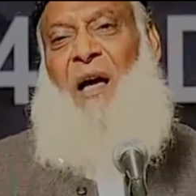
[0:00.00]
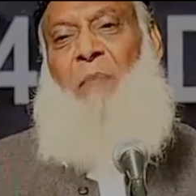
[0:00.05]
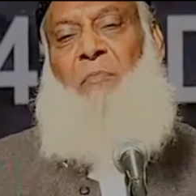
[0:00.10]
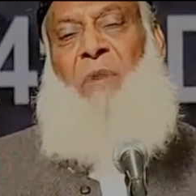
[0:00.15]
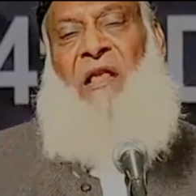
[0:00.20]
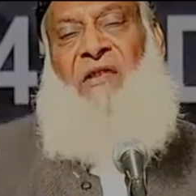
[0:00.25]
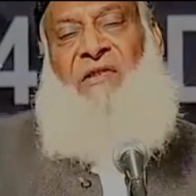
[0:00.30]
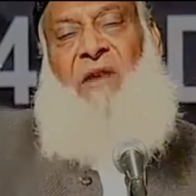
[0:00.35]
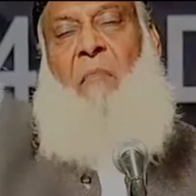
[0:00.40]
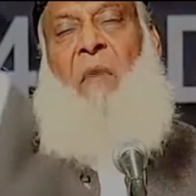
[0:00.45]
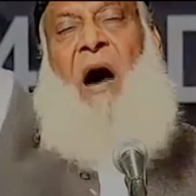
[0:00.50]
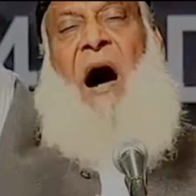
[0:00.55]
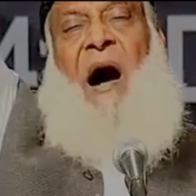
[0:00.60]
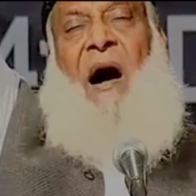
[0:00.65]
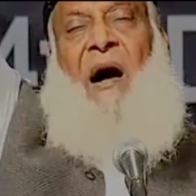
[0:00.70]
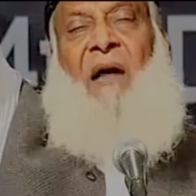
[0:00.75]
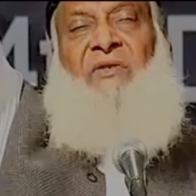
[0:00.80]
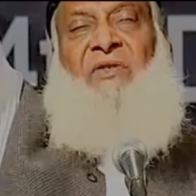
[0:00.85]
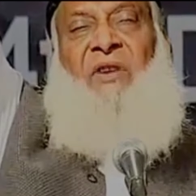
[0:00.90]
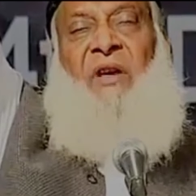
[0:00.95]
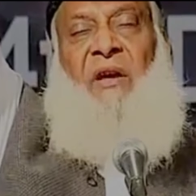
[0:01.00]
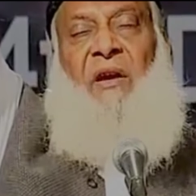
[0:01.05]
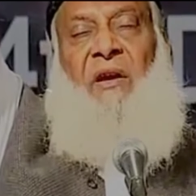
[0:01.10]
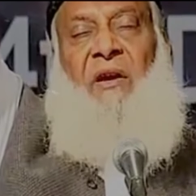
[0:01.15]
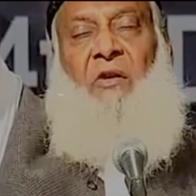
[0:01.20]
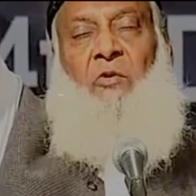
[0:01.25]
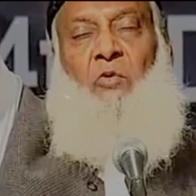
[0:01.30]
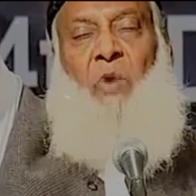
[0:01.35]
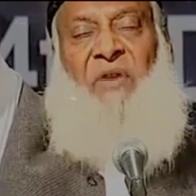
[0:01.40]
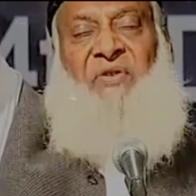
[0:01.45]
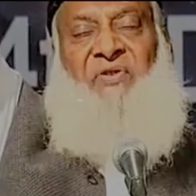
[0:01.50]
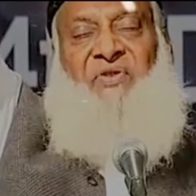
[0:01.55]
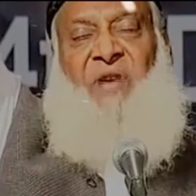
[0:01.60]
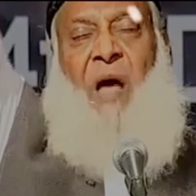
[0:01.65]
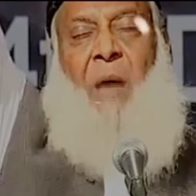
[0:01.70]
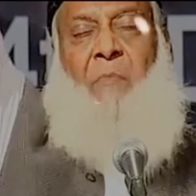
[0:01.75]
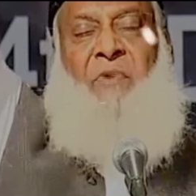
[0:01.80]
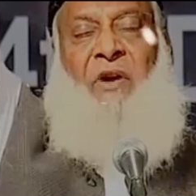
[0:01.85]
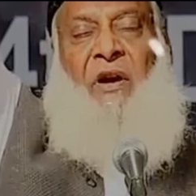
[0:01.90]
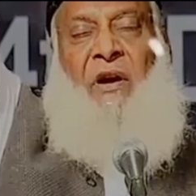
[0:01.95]
क्या है बिल जमात व
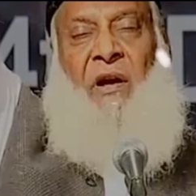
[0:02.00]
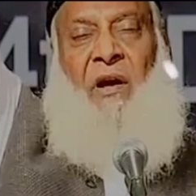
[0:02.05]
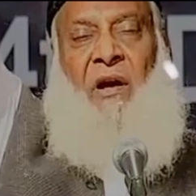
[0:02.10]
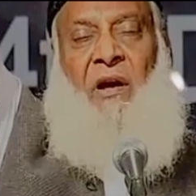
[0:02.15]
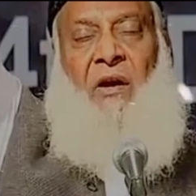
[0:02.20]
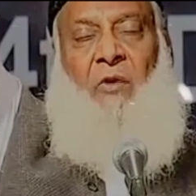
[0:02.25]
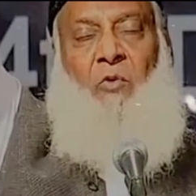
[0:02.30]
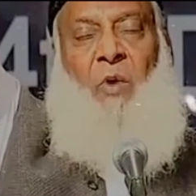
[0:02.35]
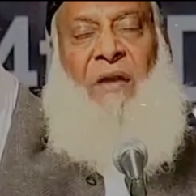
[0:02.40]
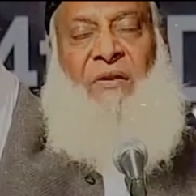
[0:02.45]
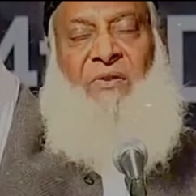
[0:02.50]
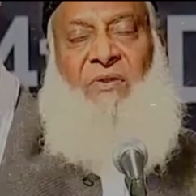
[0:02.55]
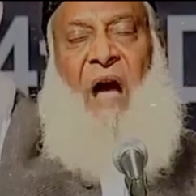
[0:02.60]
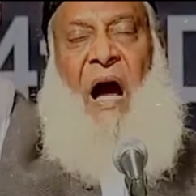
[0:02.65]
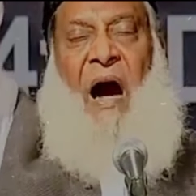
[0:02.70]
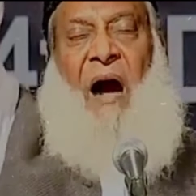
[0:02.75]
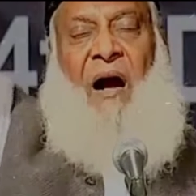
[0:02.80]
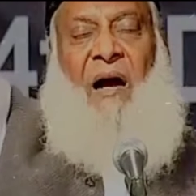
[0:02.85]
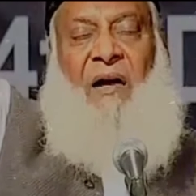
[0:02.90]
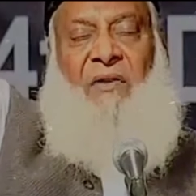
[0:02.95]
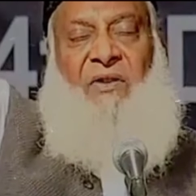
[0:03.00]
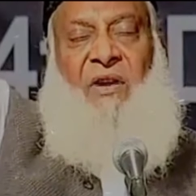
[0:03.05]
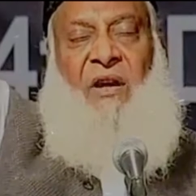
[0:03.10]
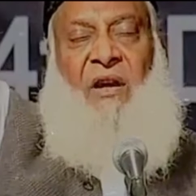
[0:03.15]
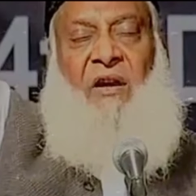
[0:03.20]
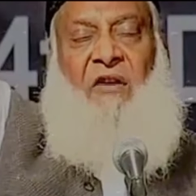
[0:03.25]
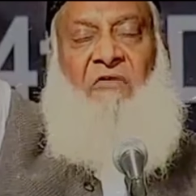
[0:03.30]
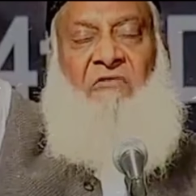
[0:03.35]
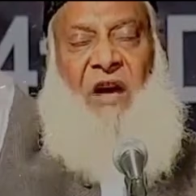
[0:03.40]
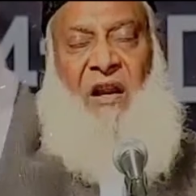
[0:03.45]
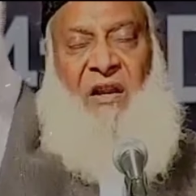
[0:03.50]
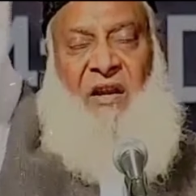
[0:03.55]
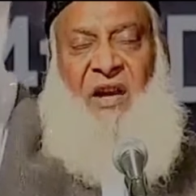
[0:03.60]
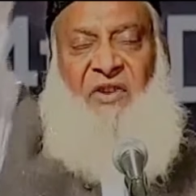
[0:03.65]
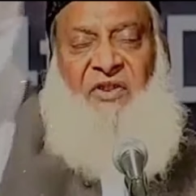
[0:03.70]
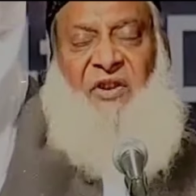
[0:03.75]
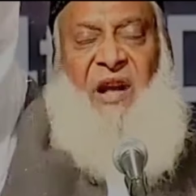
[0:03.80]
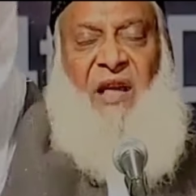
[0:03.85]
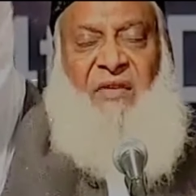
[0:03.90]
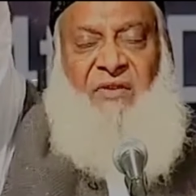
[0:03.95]
समय व ताते
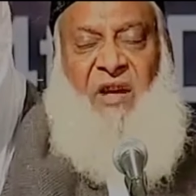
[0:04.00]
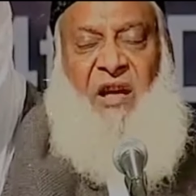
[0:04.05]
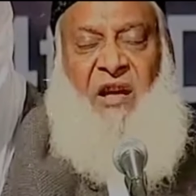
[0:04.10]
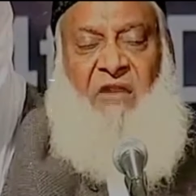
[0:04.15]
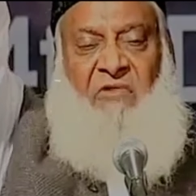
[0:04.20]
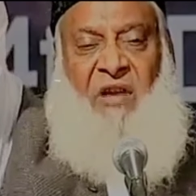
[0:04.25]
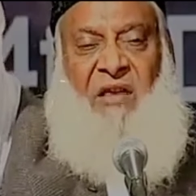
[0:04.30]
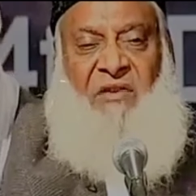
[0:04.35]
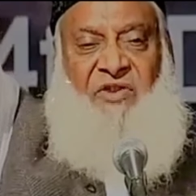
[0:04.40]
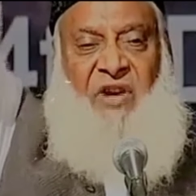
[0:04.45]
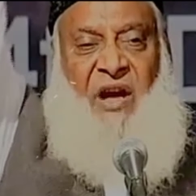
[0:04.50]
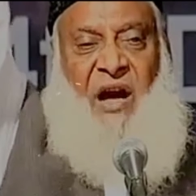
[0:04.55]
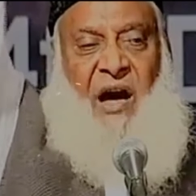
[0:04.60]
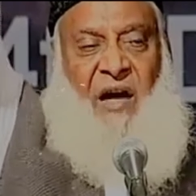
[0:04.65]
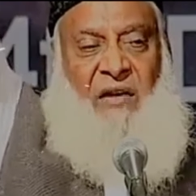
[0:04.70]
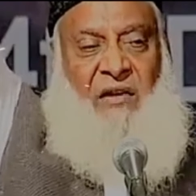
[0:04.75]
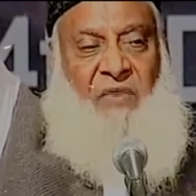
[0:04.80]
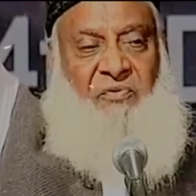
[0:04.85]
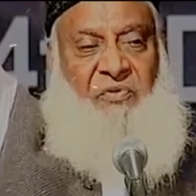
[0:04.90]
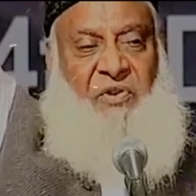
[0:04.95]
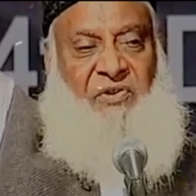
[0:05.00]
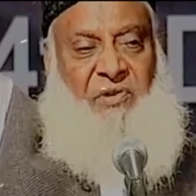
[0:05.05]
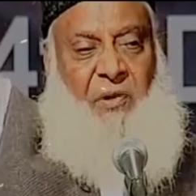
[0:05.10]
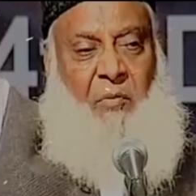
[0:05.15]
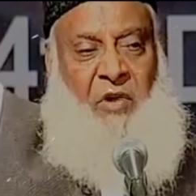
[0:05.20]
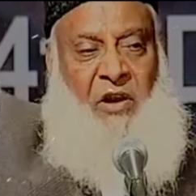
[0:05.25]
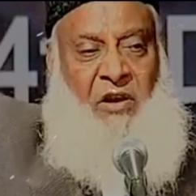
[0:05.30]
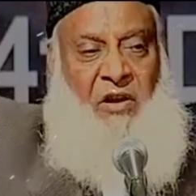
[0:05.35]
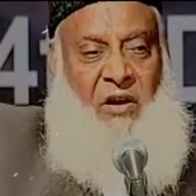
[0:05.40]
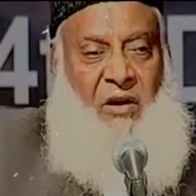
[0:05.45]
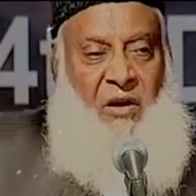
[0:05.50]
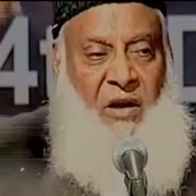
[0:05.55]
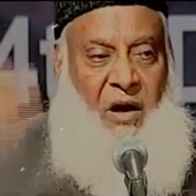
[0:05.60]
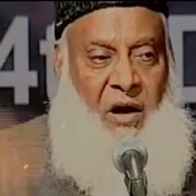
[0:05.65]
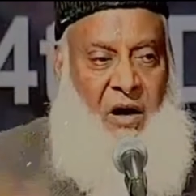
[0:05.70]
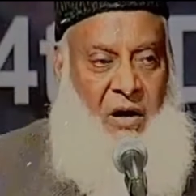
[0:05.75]
वल हिजरत वल जिहाद फी सबी